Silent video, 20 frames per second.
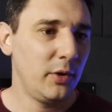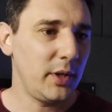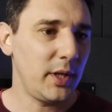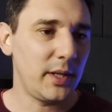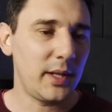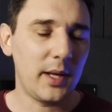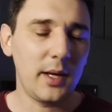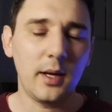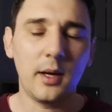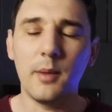no
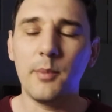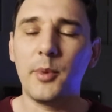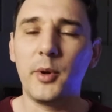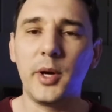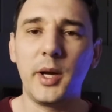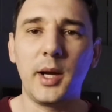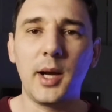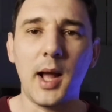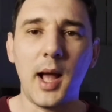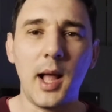te tenés que
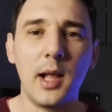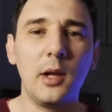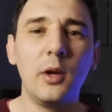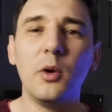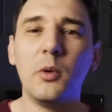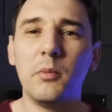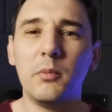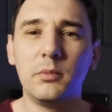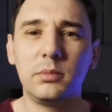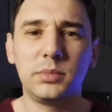poner
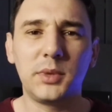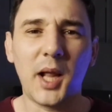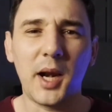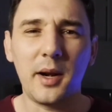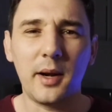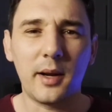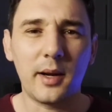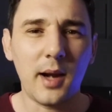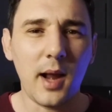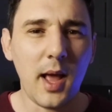algo
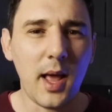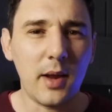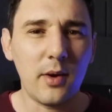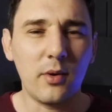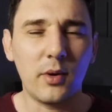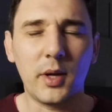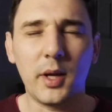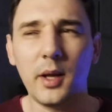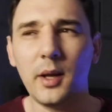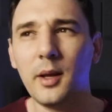tan
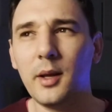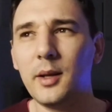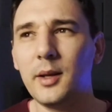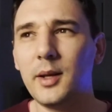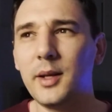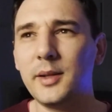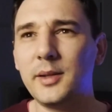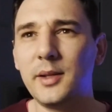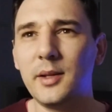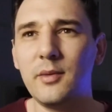raro
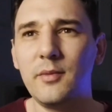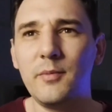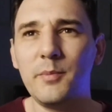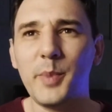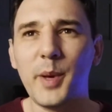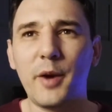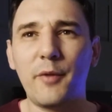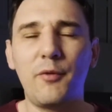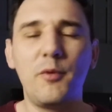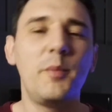que, que sea
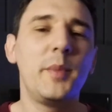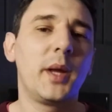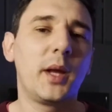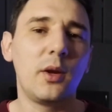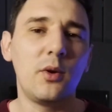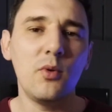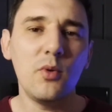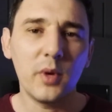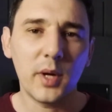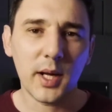un perfume
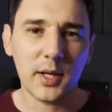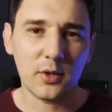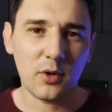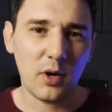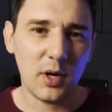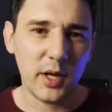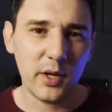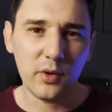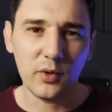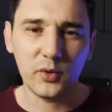que nunca haya
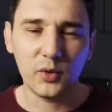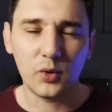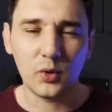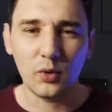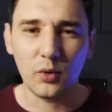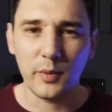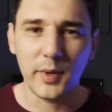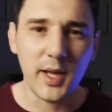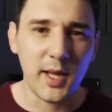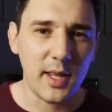olido en
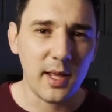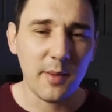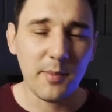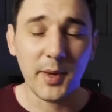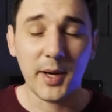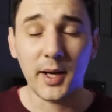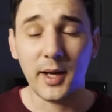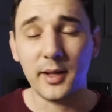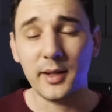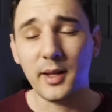su vida
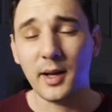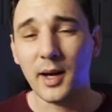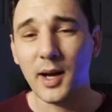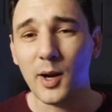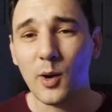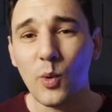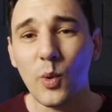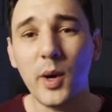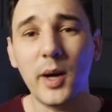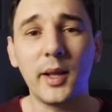para que te
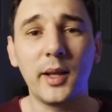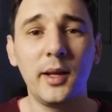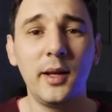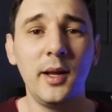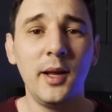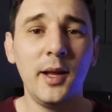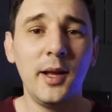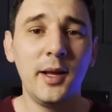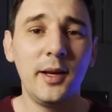recuerde.